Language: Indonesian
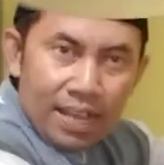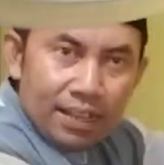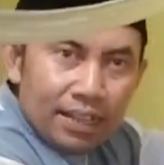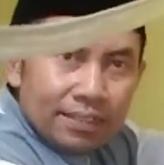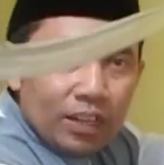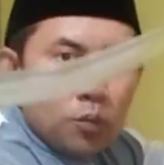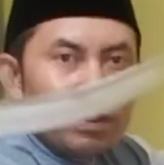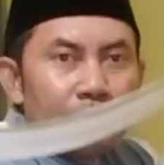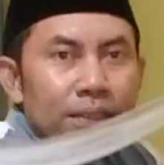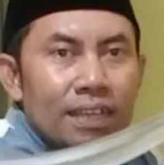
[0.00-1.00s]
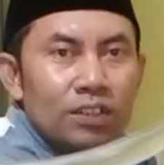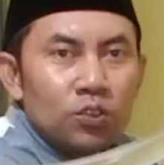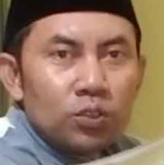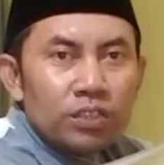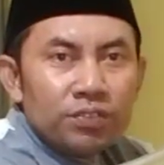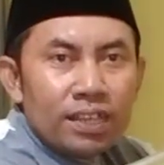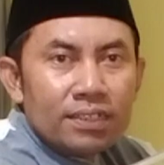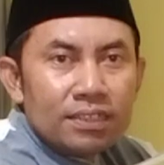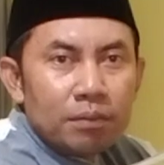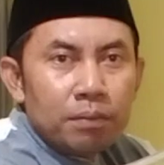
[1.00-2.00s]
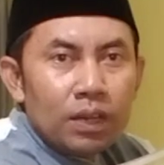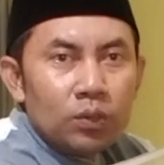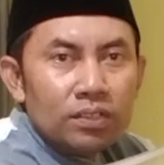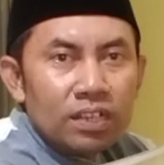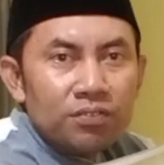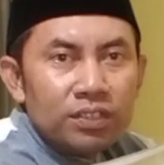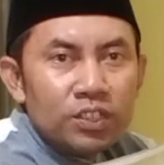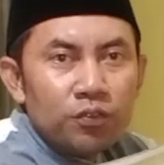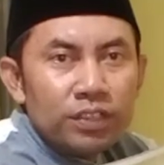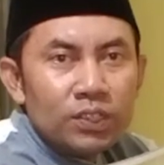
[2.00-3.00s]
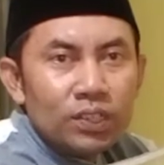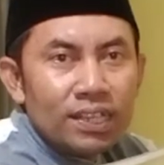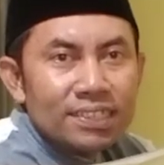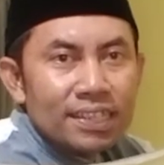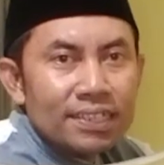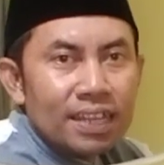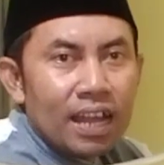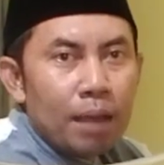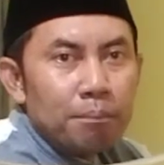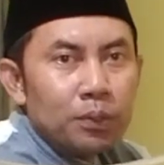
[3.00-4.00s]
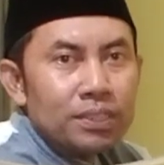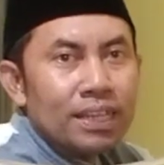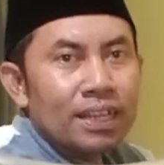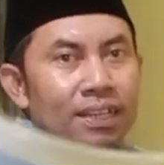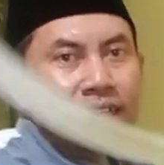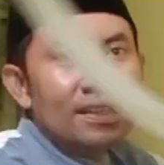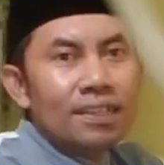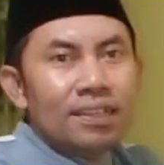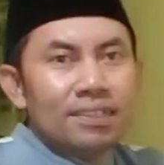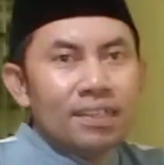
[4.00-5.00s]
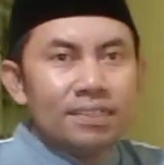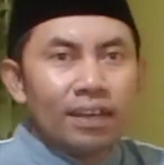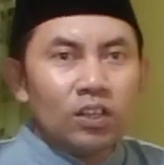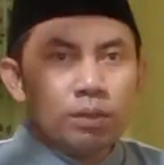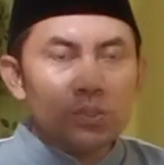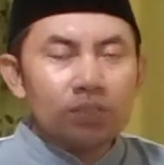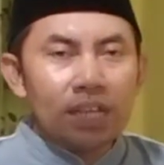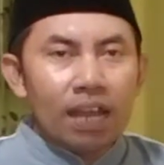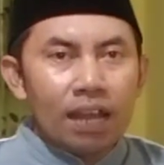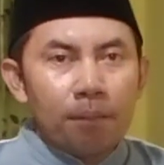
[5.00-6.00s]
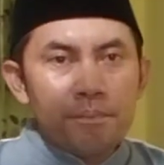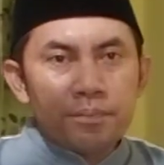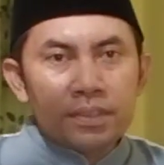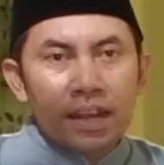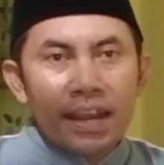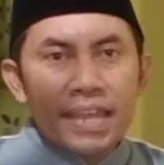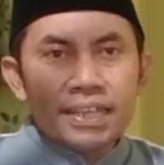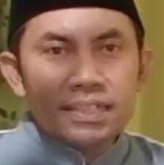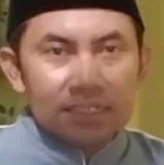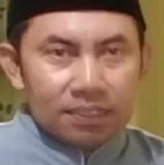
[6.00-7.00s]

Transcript: agar selalu mendapatkan notifikasi terbaru dari video-video yang saya upload ya dan jangan lupa juga like